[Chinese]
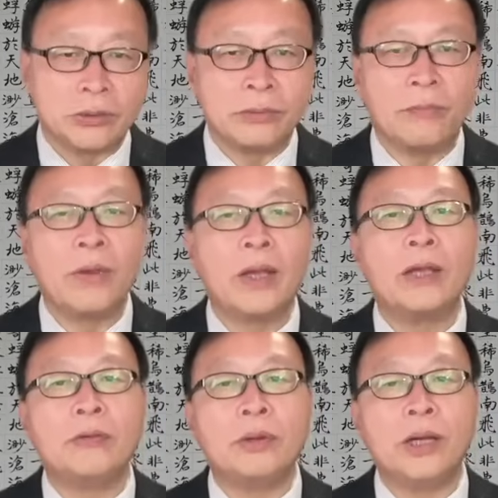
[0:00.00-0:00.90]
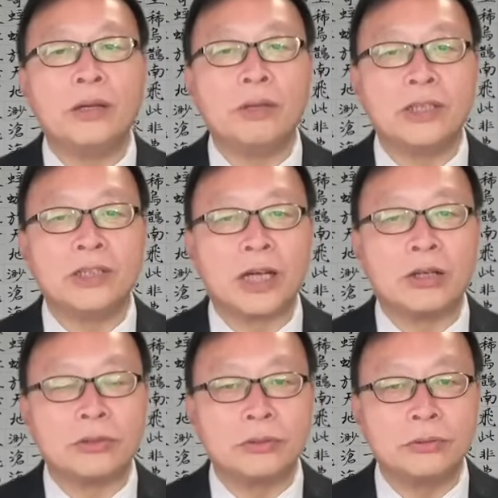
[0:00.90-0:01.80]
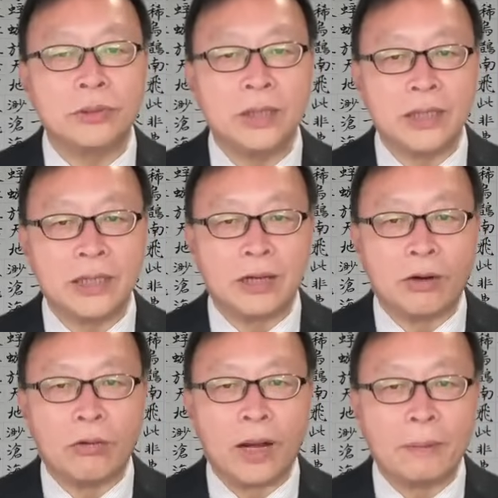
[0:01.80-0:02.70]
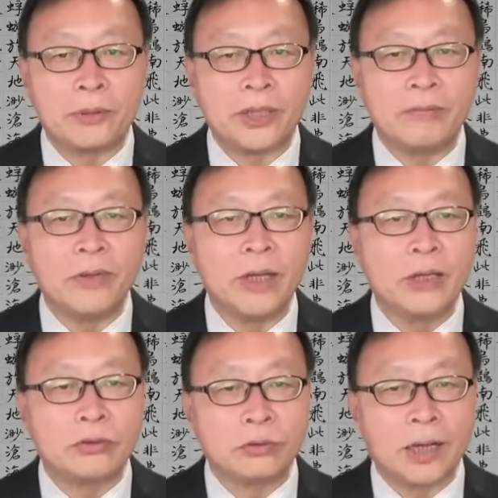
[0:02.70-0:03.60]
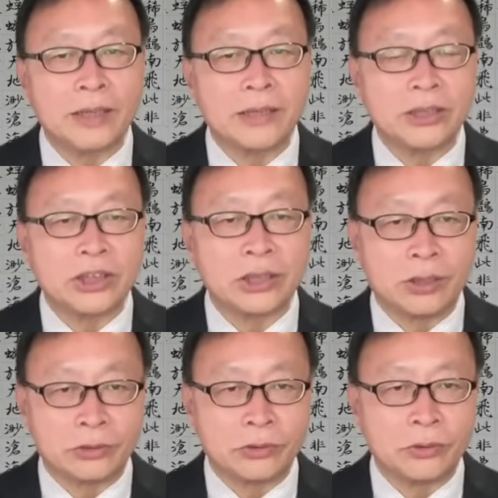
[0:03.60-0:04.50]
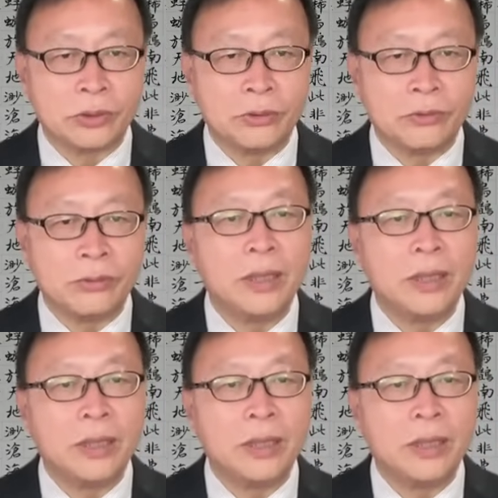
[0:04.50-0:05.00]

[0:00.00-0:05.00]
统远远超出一个花瓶装饰性的作用，